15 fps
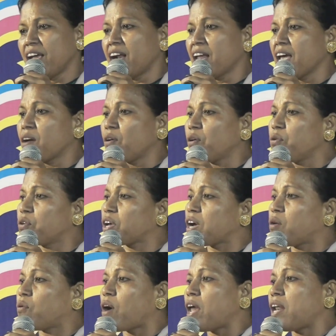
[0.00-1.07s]
এড়ে গরুকে
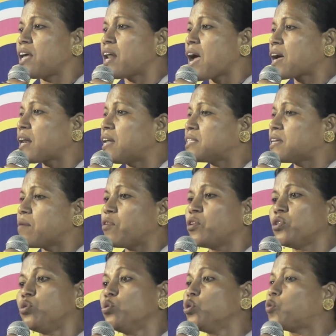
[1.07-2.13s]
গোয়ালে রাখলে যেমন
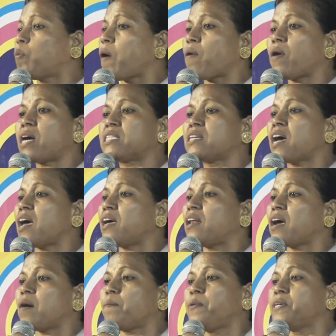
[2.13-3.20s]
দুধ পাওয়া যায়
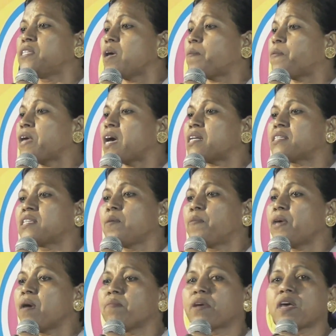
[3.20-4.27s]
না বিজেপি আর
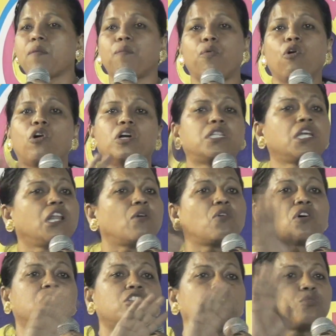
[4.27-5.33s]
সিপিএমকে ভোট দিলেও
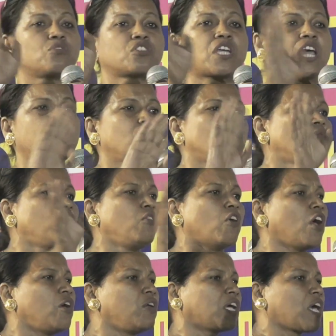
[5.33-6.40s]
কিন্তু সেই
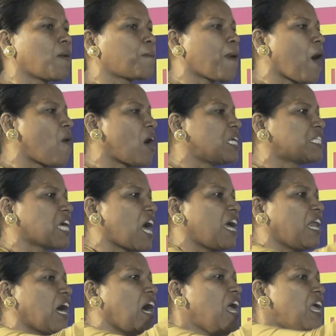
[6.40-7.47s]
উন্নয়নকে পাওয়া
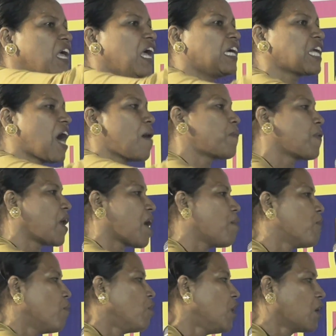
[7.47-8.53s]
যায় না এটা আপনারা
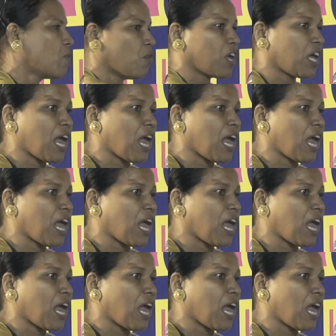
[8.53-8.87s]
মনে করে